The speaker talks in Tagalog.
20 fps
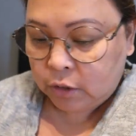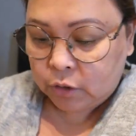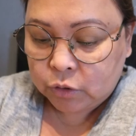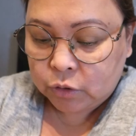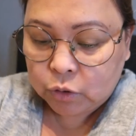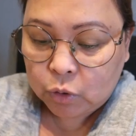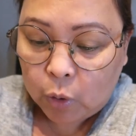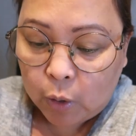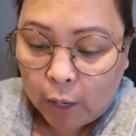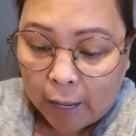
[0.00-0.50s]

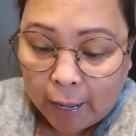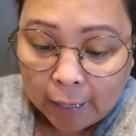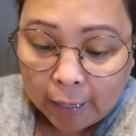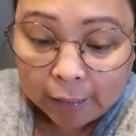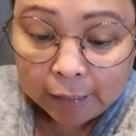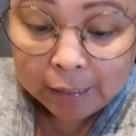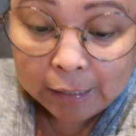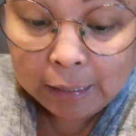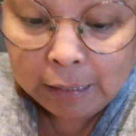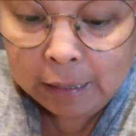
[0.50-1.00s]
So,
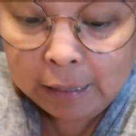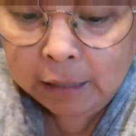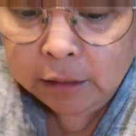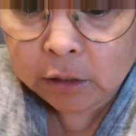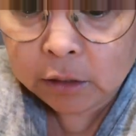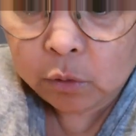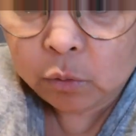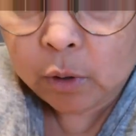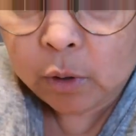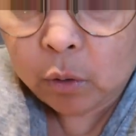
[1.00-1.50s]
akin na lang.
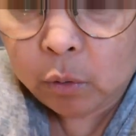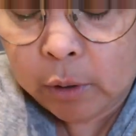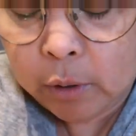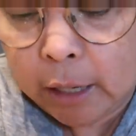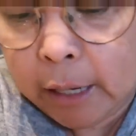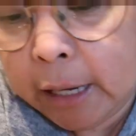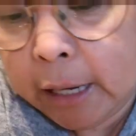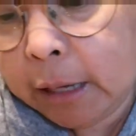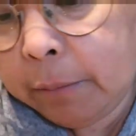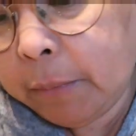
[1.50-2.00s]
Kinuha ko na
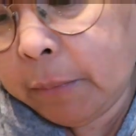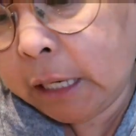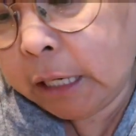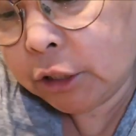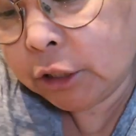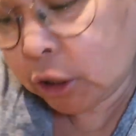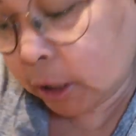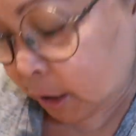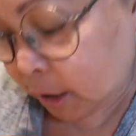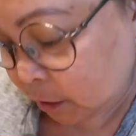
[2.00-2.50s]
and mga
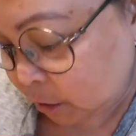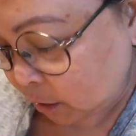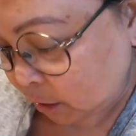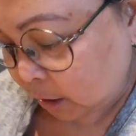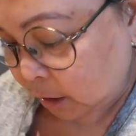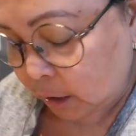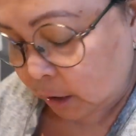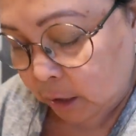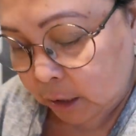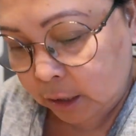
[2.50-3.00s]

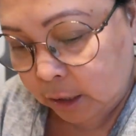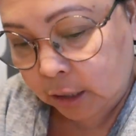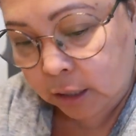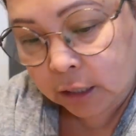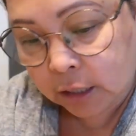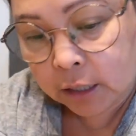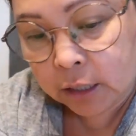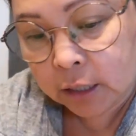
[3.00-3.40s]
charger.